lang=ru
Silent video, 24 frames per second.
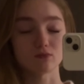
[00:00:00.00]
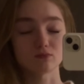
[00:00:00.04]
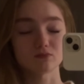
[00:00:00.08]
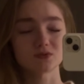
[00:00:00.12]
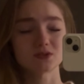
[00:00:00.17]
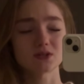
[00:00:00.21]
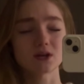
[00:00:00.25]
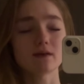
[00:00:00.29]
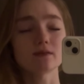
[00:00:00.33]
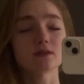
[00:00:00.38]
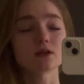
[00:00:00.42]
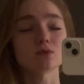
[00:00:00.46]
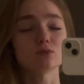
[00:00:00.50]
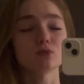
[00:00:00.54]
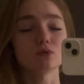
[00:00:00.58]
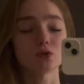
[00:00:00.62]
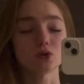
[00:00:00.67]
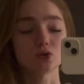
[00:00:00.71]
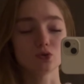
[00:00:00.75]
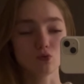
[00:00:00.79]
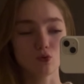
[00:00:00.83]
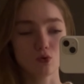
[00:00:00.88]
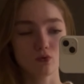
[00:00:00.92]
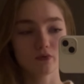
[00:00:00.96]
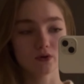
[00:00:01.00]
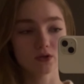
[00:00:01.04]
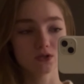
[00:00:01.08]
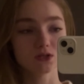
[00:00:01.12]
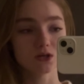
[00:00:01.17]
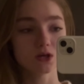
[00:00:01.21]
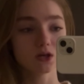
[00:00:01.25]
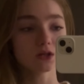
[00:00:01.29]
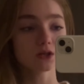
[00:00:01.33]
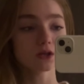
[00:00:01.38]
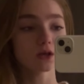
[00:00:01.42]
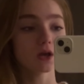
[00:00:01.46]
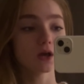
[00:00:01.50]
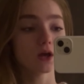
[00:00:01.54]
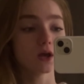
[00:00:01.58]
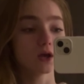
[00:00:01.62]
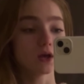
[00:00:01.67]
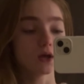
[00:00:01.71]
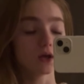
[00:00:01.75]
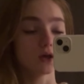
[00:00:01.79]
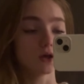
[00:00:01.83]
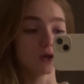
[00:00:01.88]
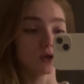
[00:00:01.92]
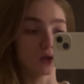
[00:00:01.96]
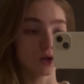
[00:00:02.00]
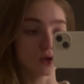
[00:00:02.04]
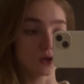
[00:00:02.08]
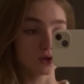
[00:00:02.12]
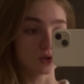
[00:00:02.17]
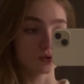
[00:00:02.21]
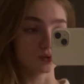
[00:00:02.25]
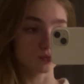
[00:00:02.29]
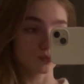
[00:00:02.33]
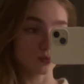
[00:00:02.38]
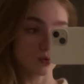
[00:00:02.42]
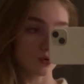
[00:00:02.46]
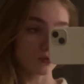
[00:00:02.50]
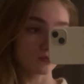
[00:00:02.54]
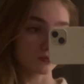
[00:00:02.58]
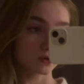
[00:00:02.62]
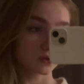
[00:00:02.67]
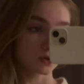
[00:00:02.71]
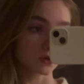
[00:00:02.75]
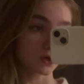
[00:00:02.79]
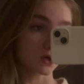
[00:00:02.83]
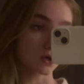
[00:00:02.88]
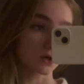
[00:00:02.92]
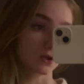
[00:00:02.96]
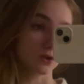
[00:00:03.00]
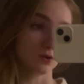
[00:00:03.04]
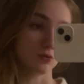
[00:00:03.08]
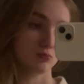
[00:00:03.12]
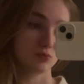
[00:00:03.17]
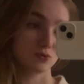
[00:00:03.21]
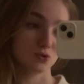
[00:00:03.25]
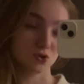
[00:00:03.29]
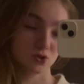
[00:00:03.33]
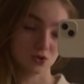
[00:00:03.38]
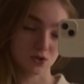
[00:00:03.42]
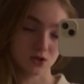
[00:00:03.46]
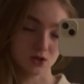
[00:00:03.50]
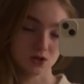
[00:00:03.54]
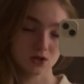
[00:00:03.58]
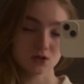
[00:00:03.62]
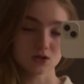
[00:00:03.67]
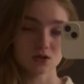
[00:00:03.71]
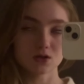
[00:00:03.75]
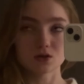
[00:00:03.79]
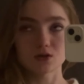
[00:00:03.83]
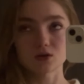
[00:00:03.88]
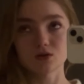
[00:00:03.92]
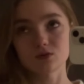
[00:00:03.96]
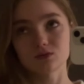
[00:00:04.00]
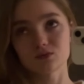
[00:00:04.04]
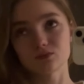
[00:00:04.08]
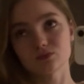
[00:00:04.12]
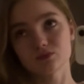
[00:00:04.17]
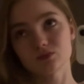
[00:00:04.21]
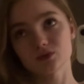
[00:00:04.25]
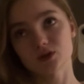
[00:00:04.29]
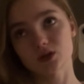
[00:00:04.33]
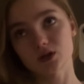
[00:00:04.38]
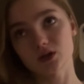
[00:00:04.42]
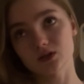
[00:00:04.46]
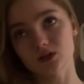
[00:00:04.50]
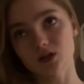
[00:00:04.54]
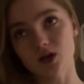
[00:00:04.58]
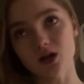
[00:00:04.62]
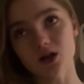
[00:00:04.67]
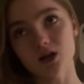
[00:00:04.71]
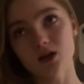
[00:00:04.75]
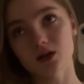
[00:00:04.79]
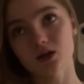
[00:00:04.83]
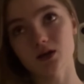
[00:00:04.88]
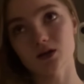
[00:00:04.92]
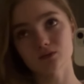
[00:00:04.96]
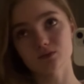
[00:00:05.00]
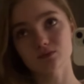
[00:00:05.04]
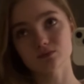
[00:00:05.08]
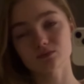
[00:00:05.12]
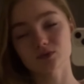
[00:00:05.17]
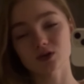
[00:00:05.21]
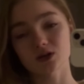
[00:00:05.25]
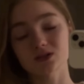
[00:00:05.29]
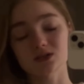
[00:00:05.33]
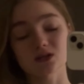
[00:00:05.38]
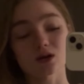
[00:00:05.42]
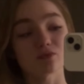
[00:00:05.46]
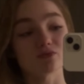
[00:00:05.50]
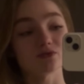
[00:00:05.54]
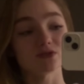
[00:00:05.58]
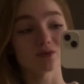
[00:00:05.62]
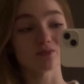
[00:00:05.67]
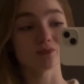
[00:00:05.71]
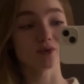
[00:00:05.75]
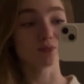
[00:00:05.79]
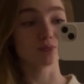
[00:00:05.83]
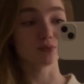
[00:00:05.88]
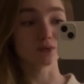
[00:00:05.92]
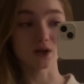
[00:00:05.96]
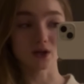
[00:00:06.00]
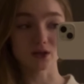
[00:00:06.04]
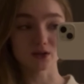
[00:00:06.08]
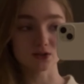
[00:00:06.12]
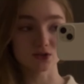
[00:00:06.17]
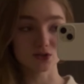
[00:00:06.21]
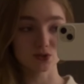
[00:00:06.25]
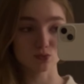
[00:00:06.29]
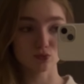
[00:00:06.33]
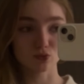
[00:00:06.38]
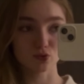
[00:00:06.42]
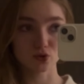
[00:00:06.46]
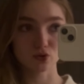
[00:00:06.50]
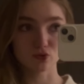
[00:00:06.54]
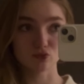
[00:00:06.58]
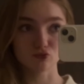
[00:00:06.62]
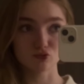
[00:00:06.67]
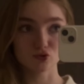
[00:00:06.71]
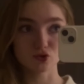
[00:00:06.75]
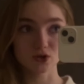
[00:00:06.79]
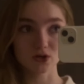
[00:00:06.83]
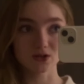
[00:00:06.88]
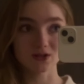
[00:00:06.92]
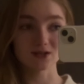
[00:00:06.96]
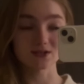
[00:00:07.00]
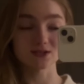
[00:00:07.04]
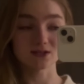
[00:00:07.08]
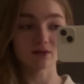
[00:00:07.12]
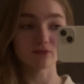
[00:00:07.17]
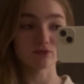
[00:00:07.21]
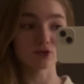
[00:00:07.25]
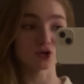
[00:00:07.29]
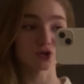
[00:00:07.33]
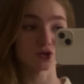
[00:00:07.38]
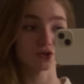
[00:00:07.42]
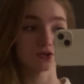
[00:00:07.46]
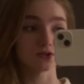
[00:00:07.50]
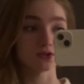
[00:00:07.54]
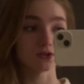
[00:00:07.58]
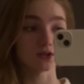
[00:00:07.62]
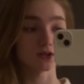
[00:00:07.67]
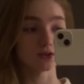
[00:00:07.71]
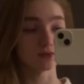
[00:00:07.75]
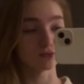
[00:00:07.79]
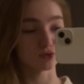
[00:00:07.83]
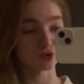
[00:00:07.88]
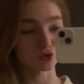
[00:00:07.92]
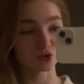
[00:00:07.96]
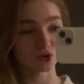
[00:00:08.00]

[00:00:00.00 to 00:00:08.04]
завтра будет новый день, новые какие-то впечатления и так далее. Хотя все мои планы сегодня уже на завтрашний день немножко